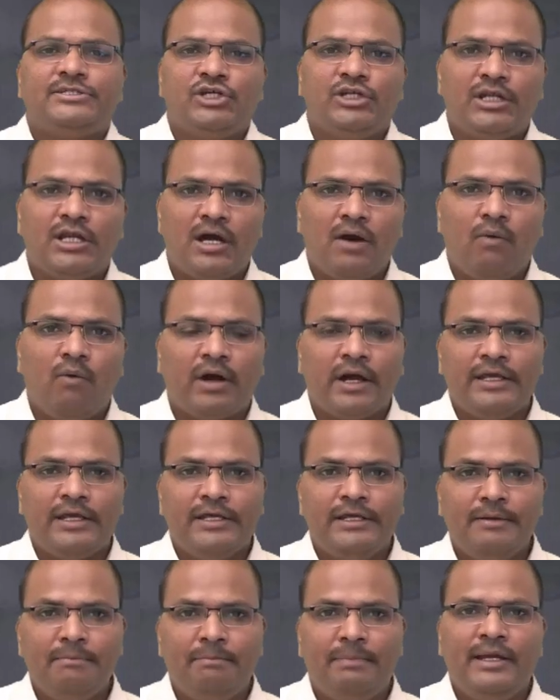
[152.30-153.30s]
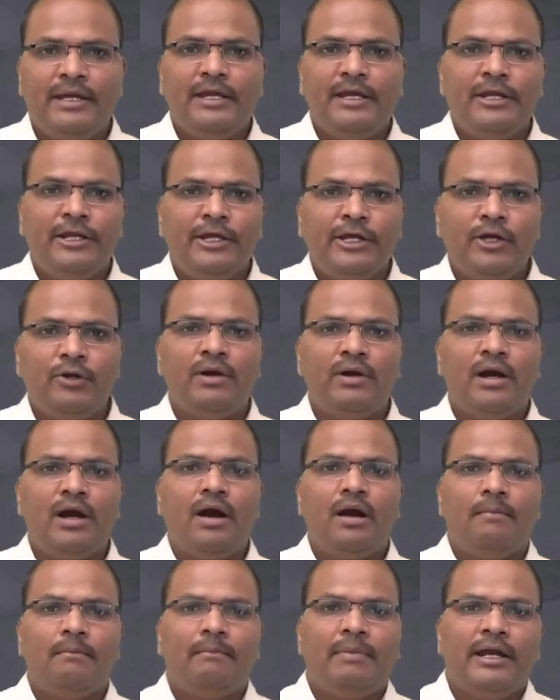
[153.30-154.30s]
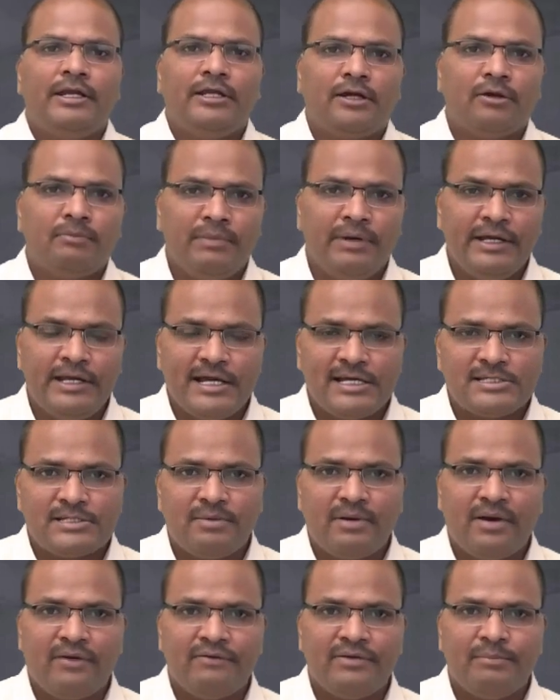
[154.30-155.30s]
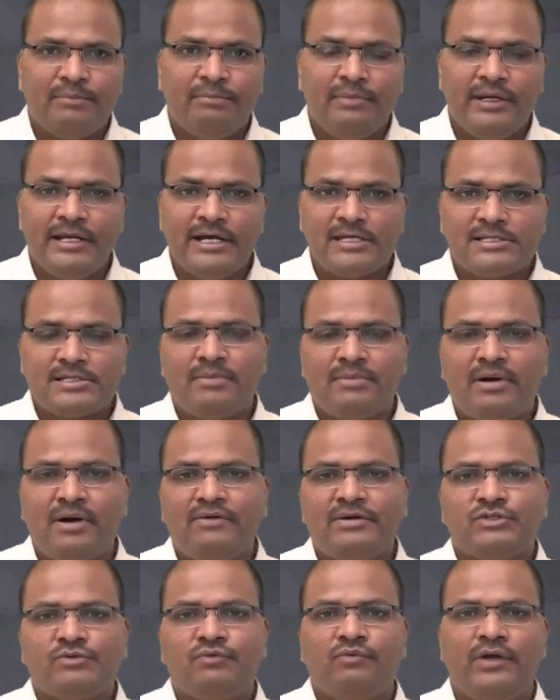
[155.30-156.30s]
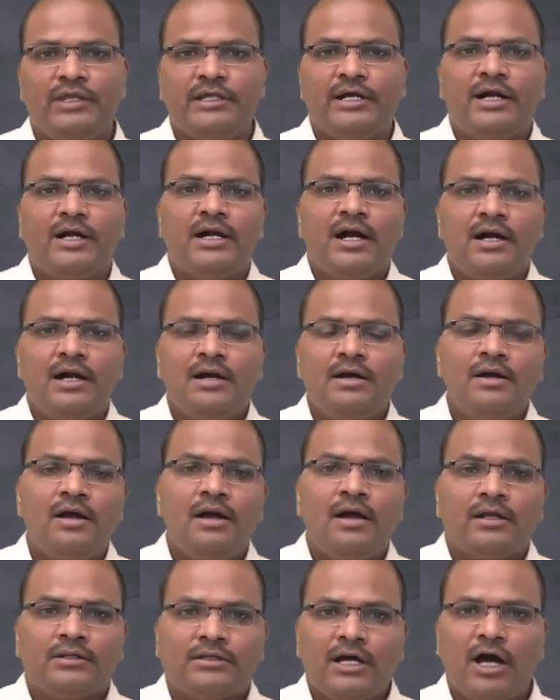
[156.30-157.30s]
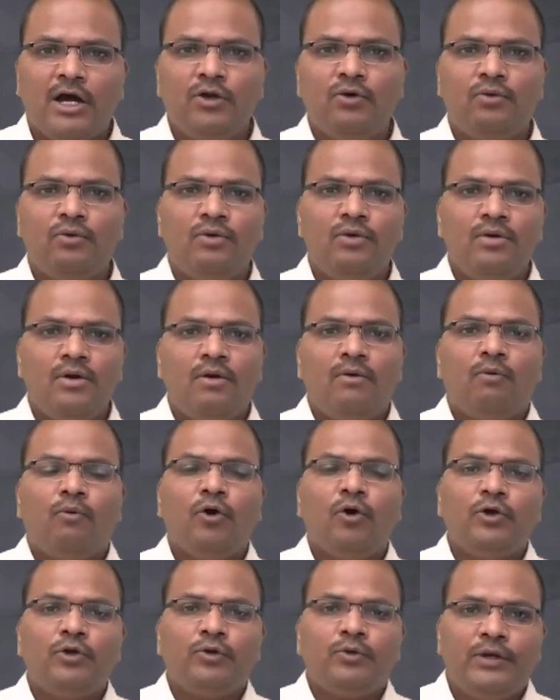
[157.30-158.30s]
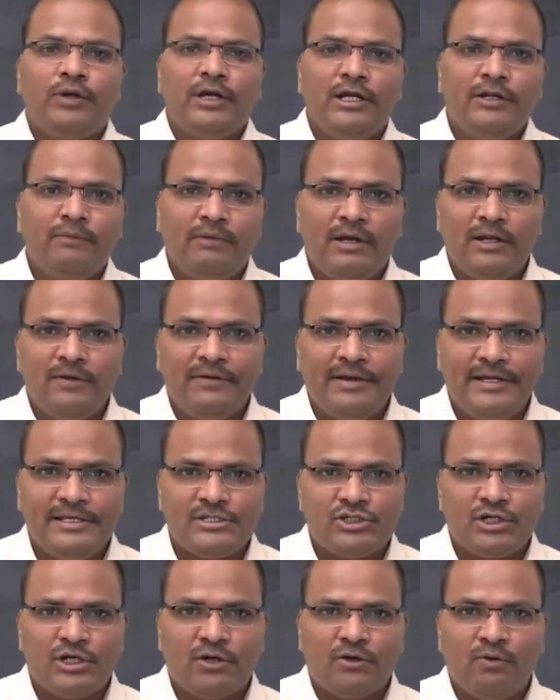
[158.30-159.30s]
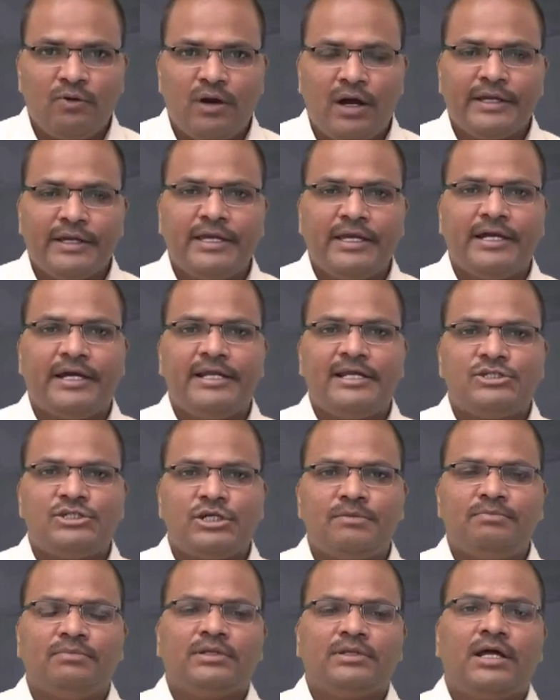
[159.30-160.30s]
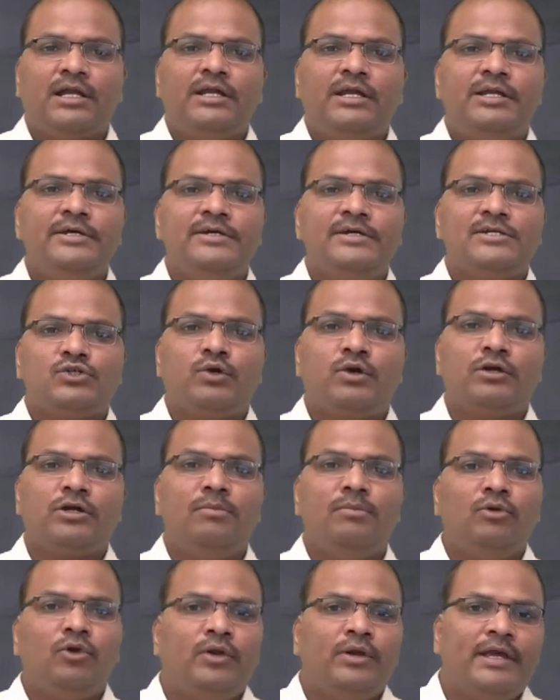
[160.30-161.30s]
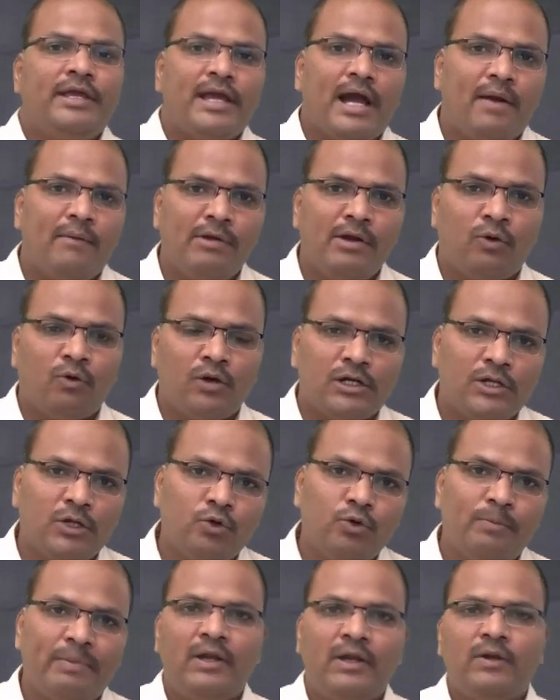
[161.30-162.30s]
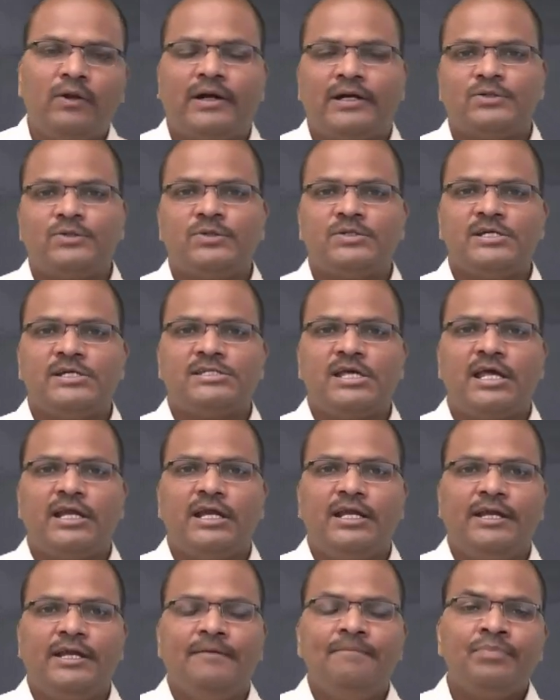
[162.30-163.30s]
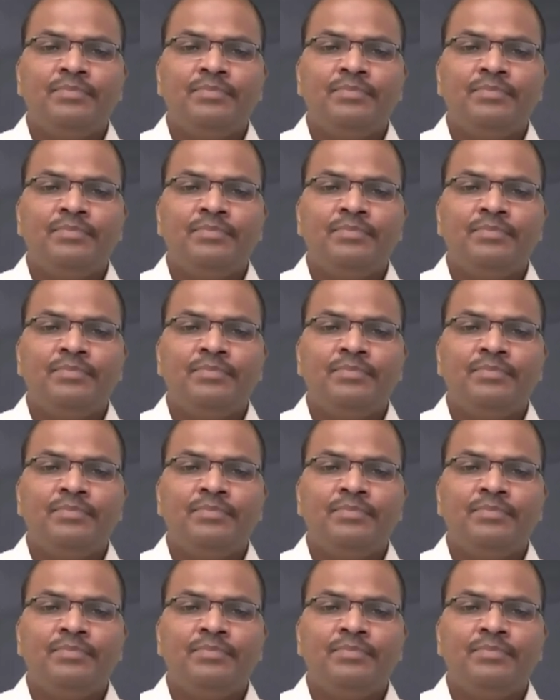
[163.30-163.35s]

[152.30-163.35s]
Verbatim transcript: చెందిన ఒక ఎంపీ నేరుగా బయటకు మీడియా సమావే మీడియా సమావేశం వేదికగా తాను ఓటుకు రెండు వేలు ఇచ్చినట్లు అంగీకరించడం తన నియోజకవర్గంలోనే యాభై కోట్ల రూపాయలు ఖర్చు చేశానని